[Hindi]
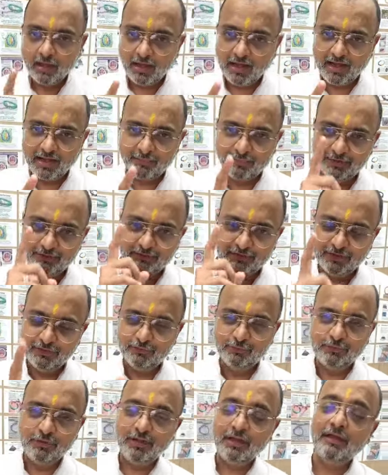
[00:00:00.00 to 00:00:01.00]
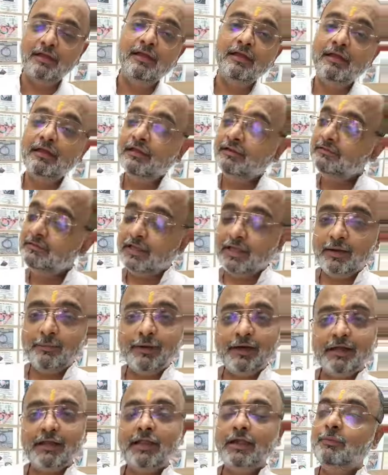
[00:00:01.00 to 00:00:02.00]
हाँ आपने सही सुना शेयर
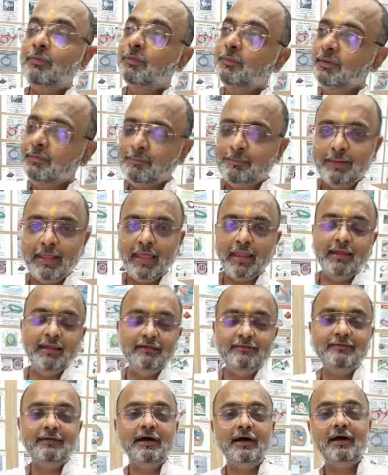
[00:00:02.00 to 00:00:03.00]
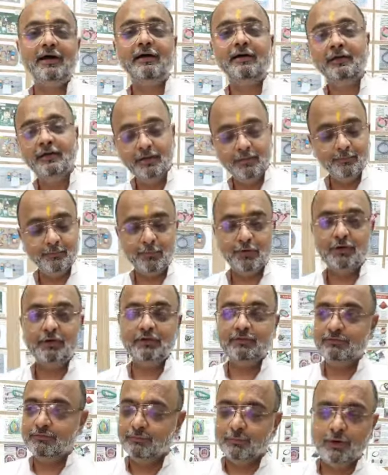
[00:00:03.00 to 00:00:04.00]
मार्केट में भी प्लैनेट्स का
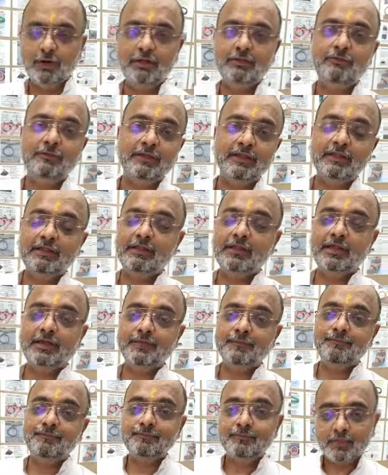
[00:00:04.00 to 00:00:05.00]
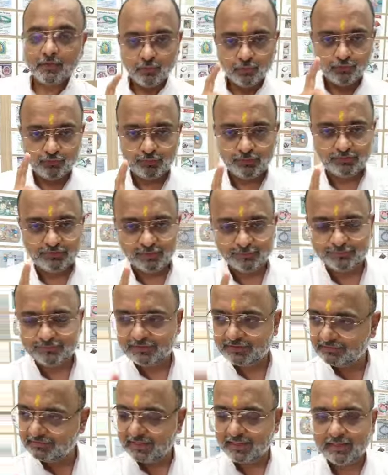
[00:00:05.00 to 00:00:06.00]
इम्पोर्टेंस महत्व रहता है उसमें
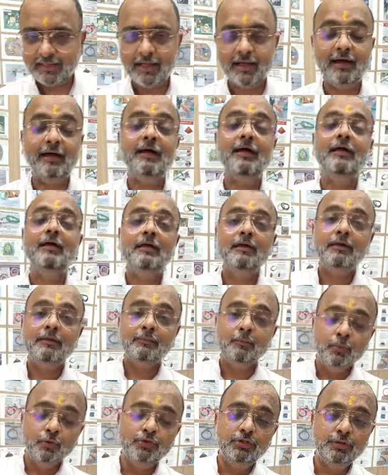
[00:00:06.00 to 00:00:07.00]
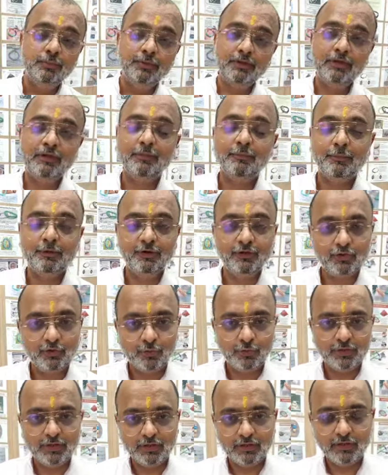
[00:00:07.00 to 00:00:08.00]
सबसे ज़्यादा बुध मतलब
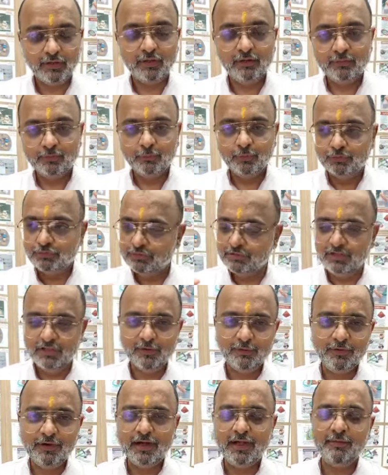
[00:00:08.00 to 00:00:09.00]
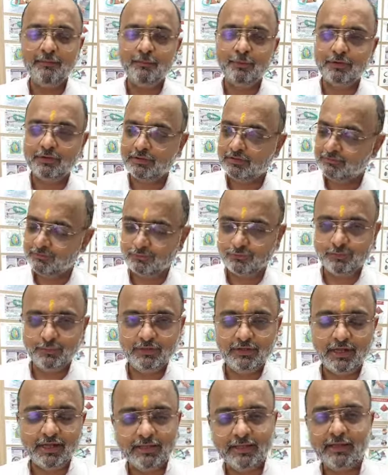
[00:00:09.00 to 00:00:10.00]
मर्क्यूरी बुद्ध देव का इंपॉर्टेंस
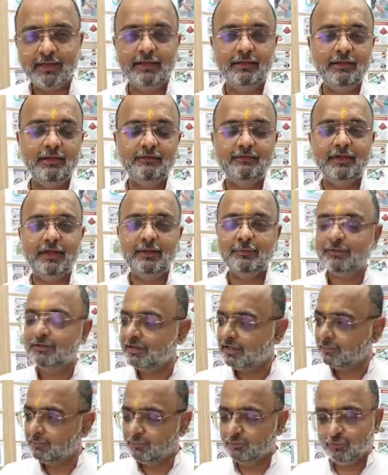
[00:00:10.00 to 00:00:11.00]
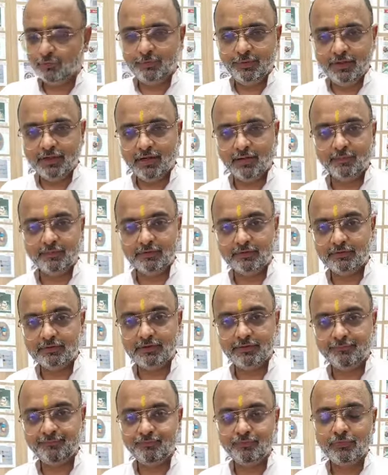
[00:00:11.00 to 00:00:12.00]
उसमें ज़्यादा रहता है शेयर बाजार में जो भी काम
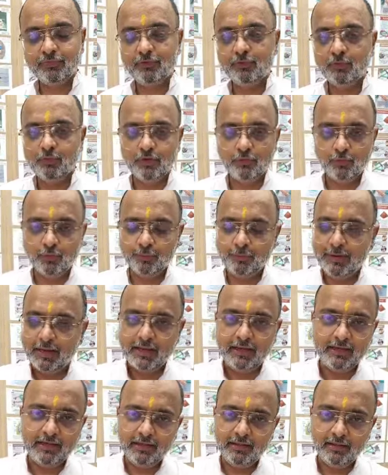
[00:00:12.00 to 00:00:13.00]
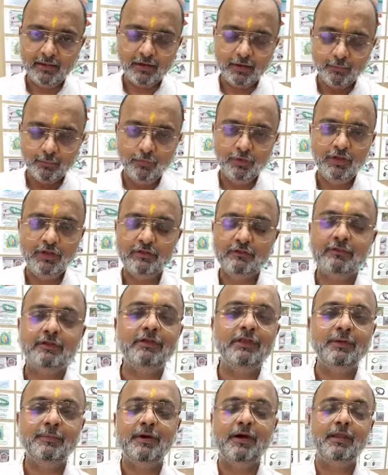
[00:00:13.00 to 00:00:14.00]
करते हैं क्योंकि वो प्लानट है
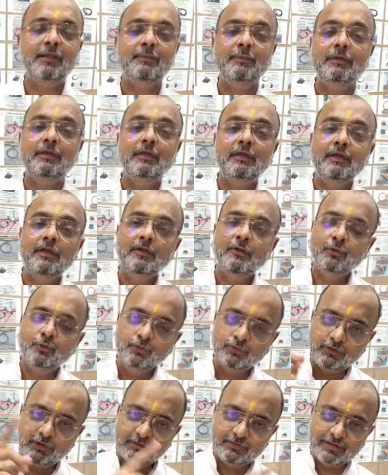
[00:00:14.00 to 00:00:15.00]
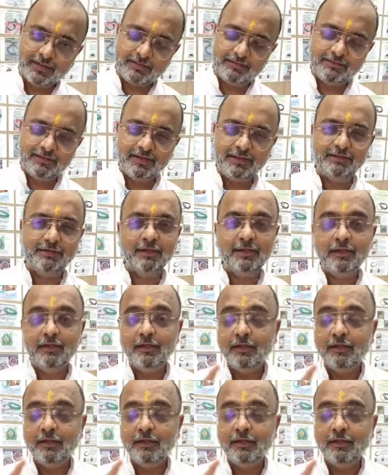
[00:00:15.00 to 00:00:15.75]
कम्युनिकेशन के बारे में उसके साथ साथ